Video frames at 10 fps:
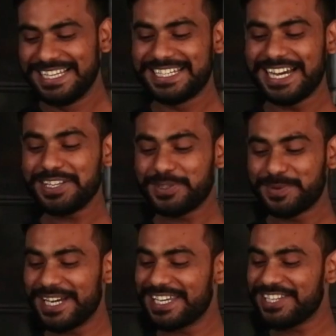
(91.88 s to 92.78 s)
जहां
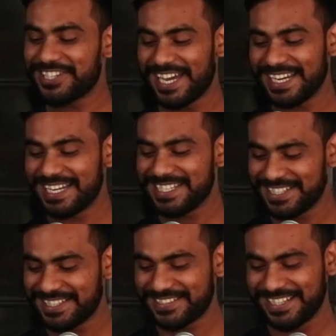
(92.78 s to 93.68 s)
सुबह की चाय का
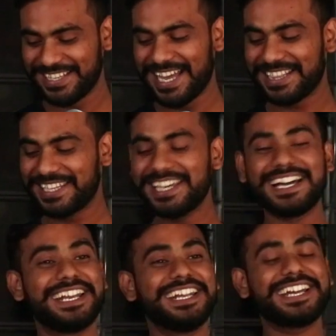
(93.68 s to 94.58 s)
जिक्र से रात के
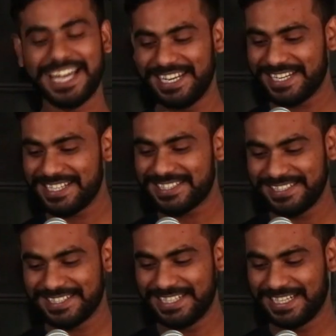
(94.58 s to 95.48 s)
खाना खाने का
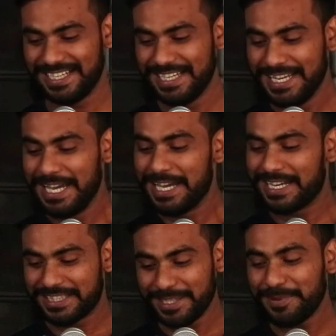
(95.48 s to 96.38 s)
सिलसिला
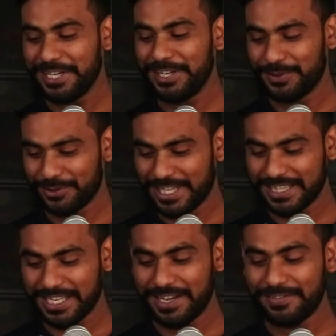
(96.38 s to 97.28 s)
खत्म नहीं होता
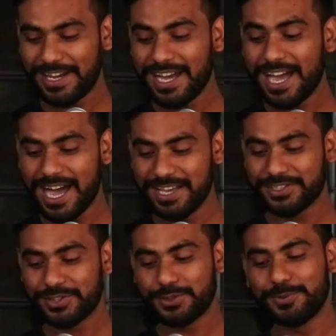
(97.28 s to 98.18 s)
था वह
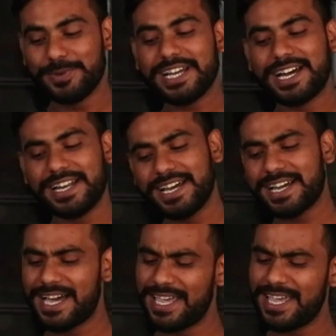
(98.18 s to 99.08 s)
आज तुमने खाना
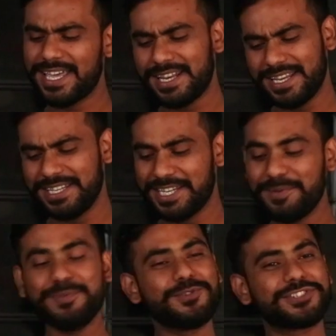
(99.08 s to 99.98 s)
खाया या नहीं ये
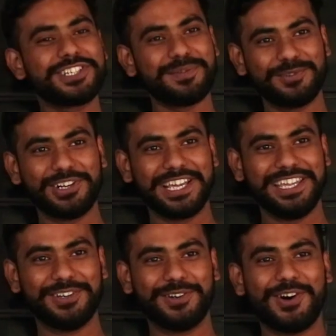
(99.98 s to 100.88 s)
भी पूछना भूल
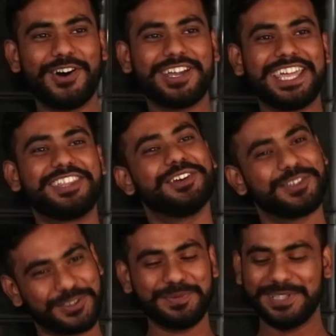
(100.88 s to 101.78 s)
गई हो और कहती हो
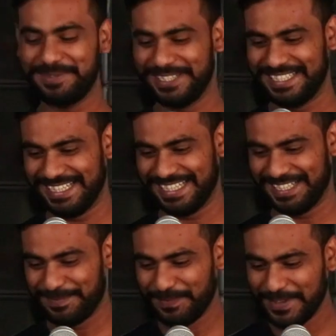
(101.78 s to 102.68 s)
तुम ही बदल गए